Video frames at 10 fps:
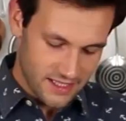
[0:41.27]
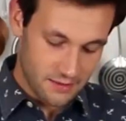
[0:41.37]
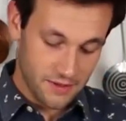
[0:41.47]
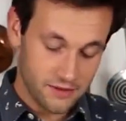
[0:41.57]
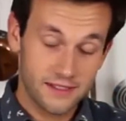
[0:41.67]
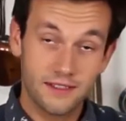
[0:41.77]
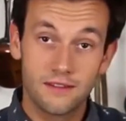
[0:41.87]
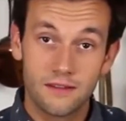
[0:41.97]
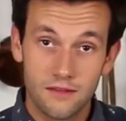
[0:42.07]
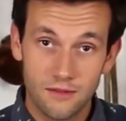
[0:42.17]
J'aime bien aussi
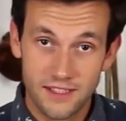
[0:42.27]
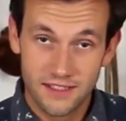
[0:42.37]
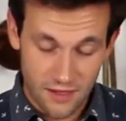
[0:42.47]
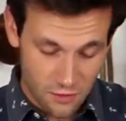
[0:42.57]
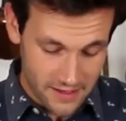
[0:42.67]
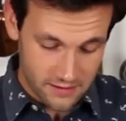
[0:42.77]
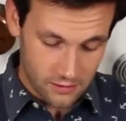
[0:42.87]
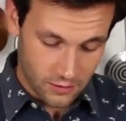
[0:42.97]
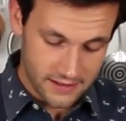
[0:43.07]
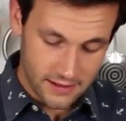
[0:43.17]
utiliser des tomates
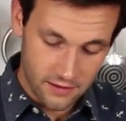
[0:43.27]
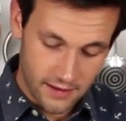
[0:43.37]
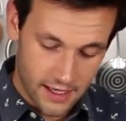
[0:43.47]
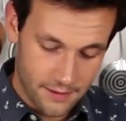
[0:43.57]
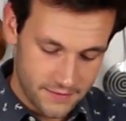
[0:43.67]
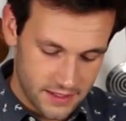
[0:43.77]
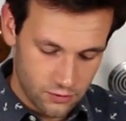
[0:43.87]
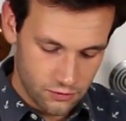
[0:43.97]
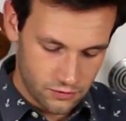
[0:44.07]
cerises, ça donne un petit goût